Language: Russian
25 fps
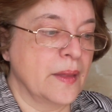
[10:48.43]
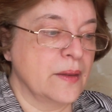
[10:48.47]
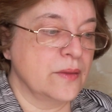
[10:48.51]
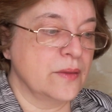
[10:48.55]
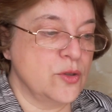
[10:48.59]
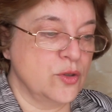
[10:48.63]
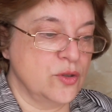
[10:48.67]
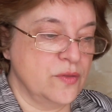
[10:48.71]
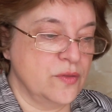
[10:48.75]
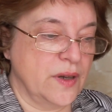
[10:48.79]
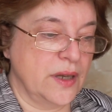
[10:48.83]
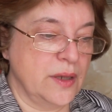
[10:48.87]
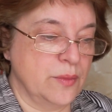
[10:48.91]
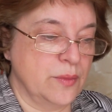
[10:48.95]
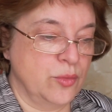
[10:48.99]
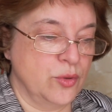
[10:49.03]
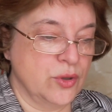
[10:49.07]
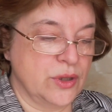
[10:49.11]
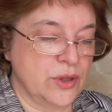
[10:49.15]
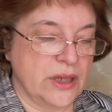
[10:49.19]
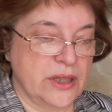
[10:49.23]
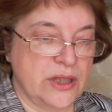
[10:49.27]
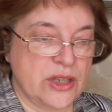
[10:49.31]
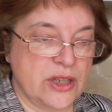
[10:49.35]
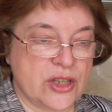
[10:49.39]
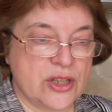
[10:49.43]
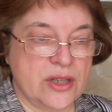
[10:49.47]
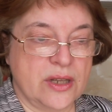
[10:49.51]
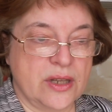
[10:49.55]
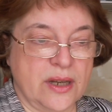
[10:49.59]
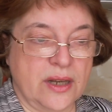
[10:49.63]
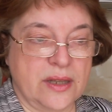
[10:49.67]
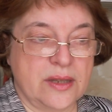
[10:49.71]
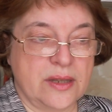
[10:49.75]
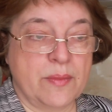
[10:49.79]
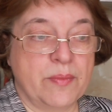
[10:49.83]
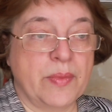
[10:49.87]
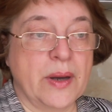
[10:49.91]
Тетя Валя будет, конечно,
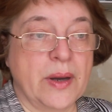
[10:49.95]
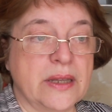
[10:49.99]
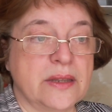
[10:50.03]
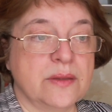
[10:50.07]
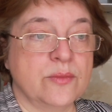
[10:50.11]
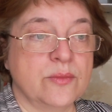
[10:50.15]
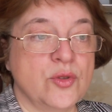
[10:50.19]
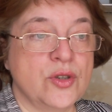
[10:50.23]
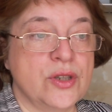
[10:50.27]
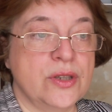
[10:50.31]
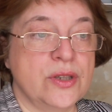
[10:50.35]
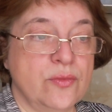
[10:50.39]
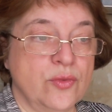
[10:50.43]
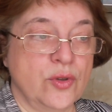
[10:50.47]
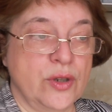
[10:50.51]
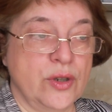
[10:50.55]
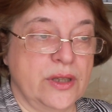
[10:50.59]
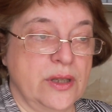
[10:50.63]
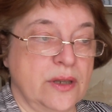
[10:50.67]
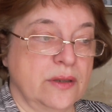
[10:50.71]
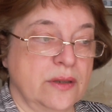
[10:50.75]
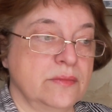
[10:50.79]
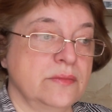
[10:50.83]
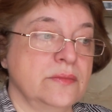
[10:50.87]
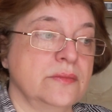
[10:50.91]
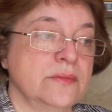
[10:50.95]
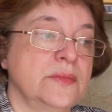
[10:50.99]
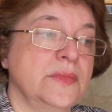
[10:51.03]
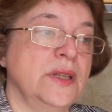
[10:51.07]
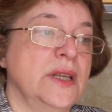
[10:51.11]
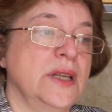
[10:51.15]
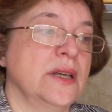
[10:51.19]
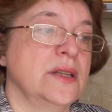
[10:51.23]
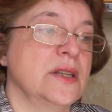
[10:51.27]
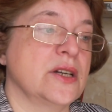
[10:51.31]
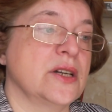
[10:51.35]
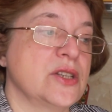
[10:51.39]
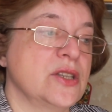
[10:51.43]
рада. Поэтому сегодня
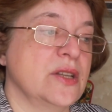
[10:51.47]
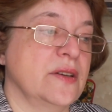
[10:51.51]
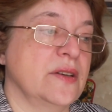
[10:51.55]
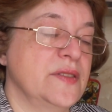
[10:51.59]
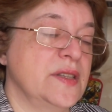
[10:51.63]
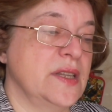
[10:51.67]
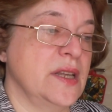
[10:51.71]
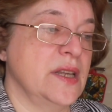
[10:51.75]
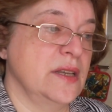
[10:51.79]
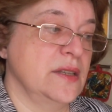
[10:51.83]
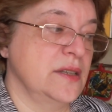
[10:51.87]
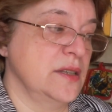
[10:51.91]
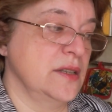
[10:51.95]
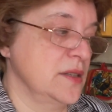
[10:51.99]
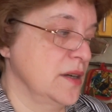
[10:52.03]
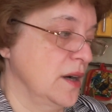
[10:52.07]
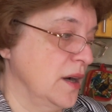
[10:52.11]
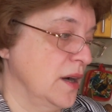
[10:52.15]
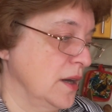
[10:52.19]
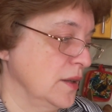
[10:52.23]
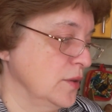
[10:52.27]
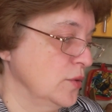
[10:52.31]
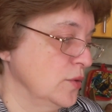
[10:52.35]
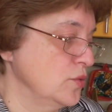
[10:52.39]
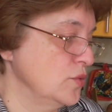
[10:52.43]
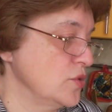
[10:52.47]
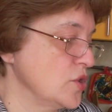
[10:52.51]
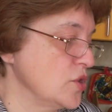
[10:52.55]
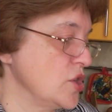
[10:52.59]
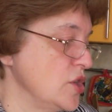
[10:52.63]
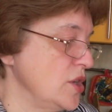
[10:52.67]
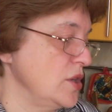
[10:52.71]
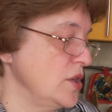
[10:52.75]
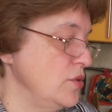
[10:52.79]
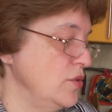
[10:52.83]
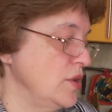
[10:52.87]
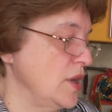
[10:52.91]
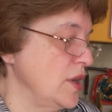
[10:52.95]
я должна встретить Аллу.
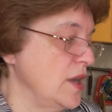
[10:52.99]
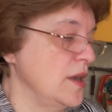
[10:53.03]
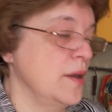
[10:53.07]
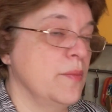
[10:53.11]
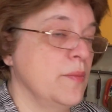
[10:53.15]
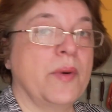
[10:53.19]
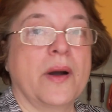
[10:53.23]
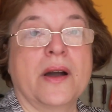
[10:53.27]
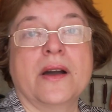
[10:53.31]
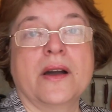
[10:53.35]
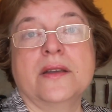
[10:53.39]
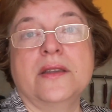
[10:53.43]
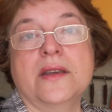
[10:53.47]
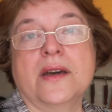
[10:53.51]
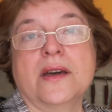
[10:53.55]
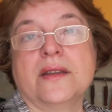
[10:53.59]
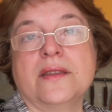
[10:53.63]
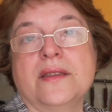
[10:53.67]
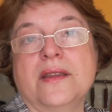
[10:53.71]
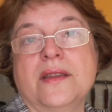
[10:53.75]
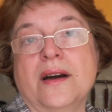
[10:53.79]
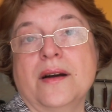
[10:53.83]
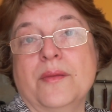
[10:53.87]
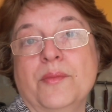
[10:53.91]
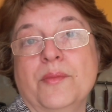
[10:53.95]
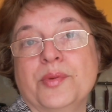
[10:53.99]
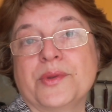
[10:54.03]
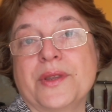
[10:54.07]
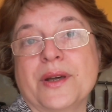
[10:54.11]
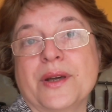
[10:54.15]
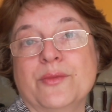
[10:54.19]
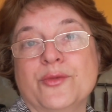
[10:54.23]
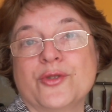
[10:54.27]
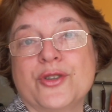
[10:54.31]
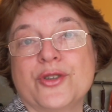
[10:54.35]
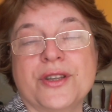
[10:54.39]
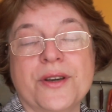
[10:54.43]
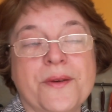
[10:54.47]
Женю я ей пока не отдам,
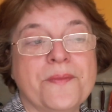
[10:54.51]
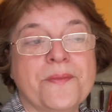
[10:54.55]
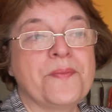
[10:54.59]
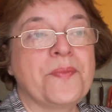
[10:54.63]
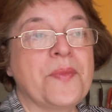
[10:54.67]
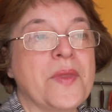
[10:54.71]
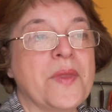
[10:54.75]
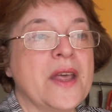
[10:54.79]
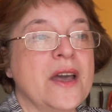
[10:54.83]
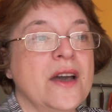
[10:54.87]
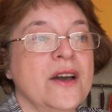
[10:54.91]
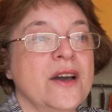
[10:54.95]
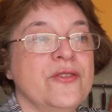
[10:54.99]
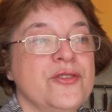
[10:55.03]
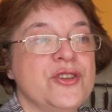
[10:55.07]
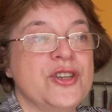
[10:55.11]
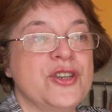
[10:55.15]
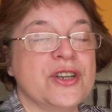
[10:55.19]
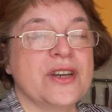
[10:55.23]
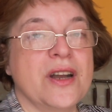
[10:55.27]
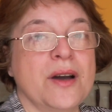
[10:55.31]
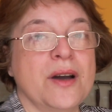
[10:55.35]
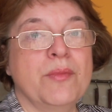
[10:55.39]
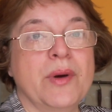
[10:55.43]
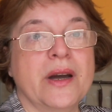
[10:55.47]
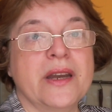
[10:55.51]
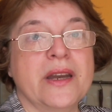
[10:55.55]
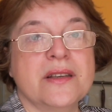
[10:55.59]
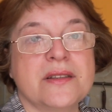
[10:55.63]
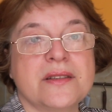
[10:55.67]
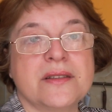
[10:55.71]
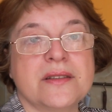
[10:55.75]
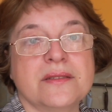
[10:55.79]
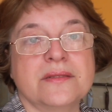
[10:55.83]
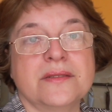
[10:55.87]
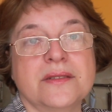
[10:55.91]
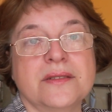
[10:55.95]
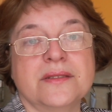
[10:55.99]
потому что Вчера
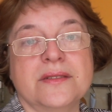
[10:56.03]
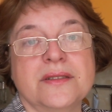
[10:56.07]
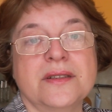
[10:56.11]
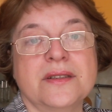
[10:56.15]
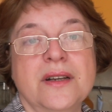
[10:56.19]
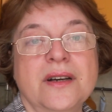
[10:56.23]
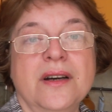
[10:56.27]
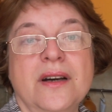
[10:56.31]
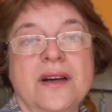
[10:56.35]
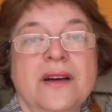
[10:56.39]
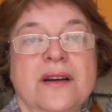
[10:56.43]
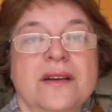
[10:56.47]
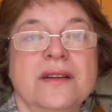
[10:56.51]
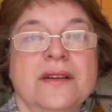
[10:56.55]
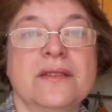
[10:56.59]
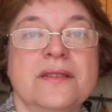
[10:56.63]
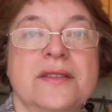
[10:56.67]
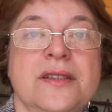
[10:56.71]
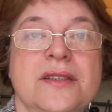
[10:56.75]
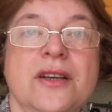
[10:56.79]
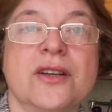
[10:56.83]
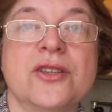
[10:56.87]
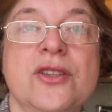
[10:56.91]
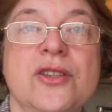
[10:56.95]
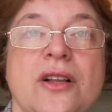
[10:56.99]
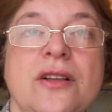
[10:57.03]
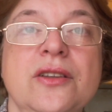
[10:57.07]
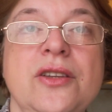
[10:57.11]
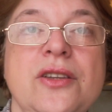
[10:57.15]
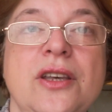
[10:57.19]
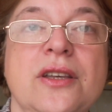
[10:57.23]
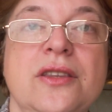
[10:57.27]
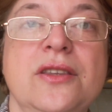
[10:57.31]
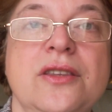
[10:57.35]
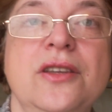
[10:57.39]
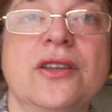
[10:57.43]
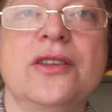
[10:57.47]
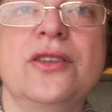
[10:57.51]
Борис э, сказал,
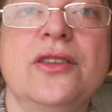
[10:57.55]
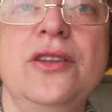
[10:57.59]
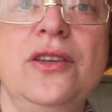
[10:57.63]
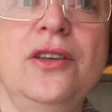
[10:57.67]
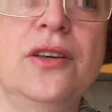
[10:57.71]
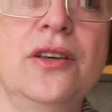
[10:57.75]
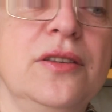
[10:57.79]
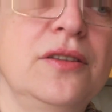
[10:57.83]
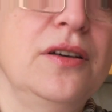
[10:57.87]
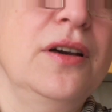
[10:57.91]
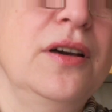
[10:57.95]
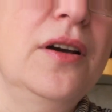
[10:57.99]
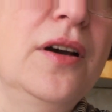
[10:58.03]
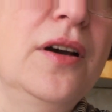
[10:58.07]
нет, нет, нет,